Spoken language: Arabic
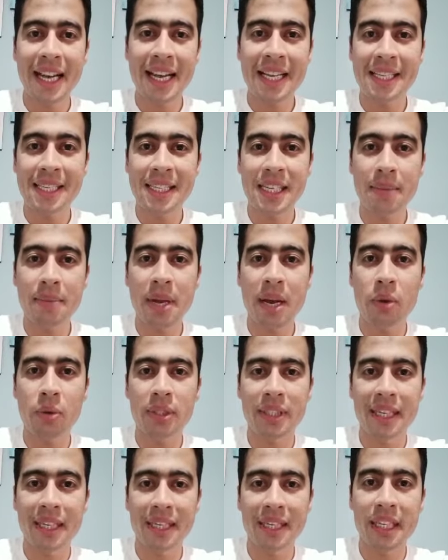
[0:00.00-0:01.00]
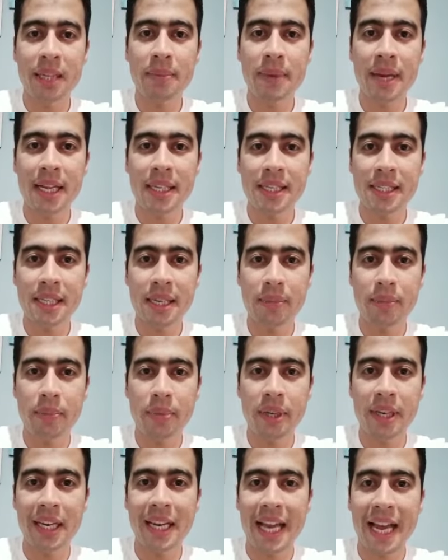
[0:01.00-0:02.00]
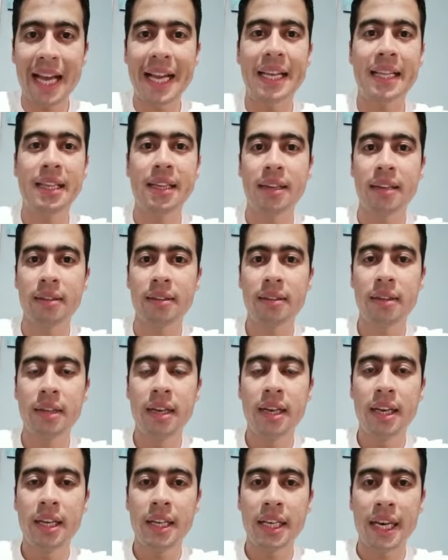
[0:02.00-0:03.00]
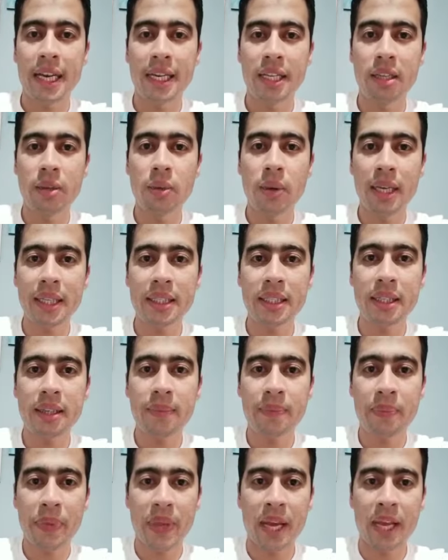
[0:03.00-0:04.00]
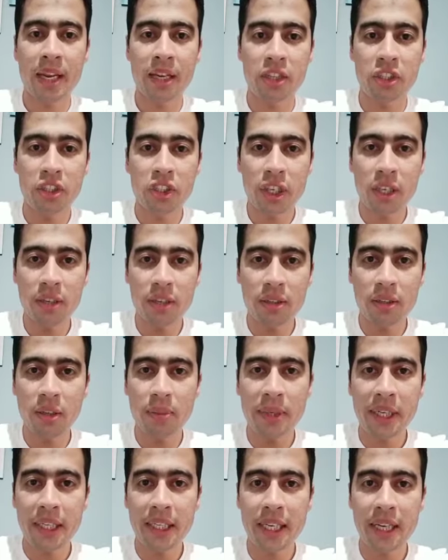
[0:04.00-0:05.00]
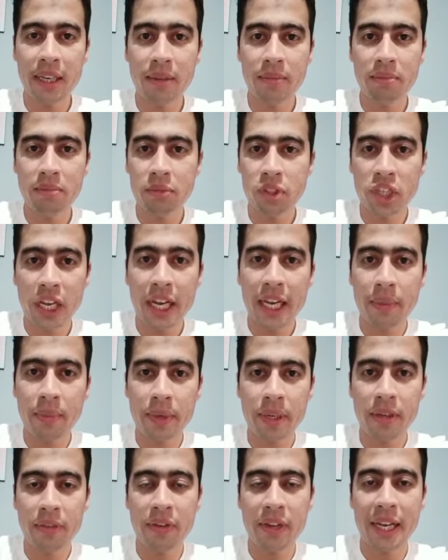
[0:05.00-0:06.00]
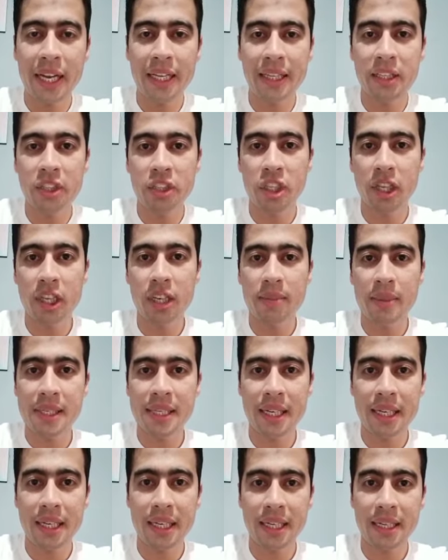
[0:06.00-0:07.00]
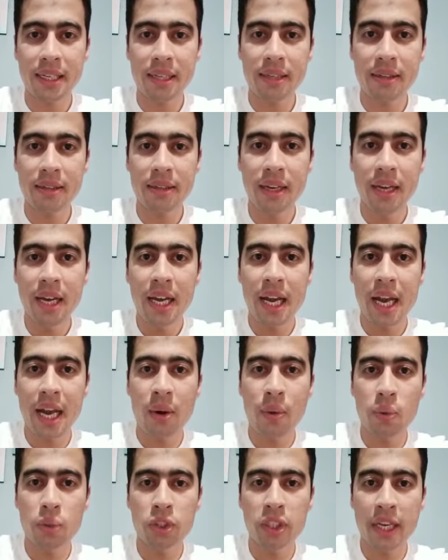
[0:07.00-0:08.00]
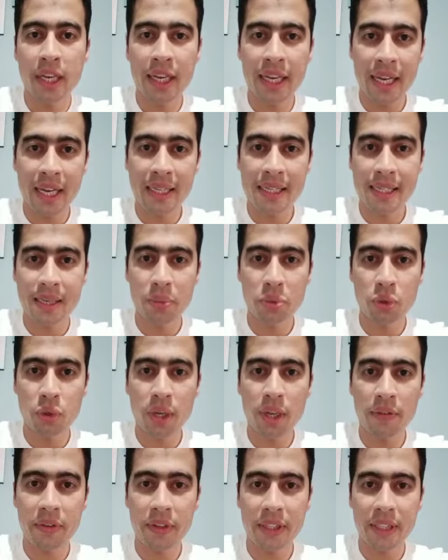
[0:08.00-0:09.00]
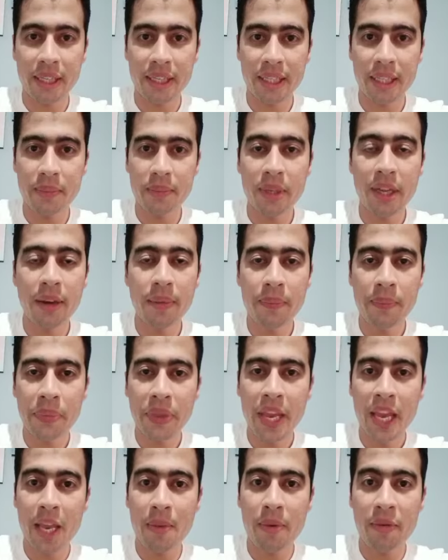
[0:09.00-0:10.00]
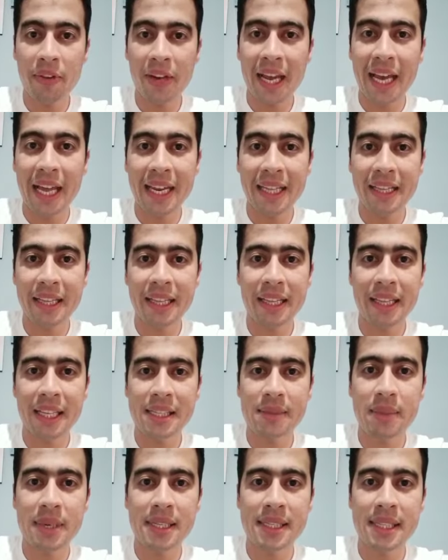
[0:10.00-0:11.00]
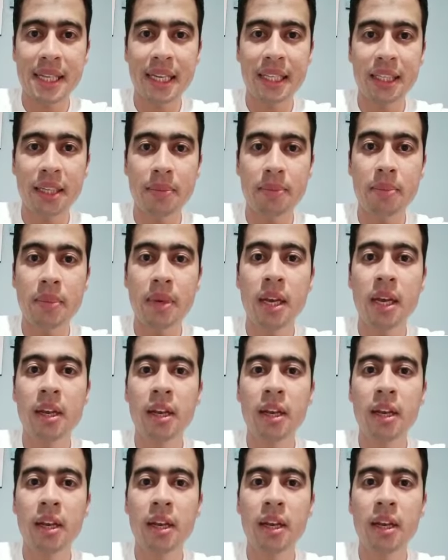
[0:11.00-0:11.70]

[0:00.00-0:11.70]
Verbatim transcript: انسب او ترتيب انسب للحاجه ديت يعني دلوقتي انا الشكل الطبيعي ده مش عاجبني فانا هدي شكل مثلا جديد او شكل انسب شويه في الترتيب ده يبقى في الحاله ديت لازم استخدم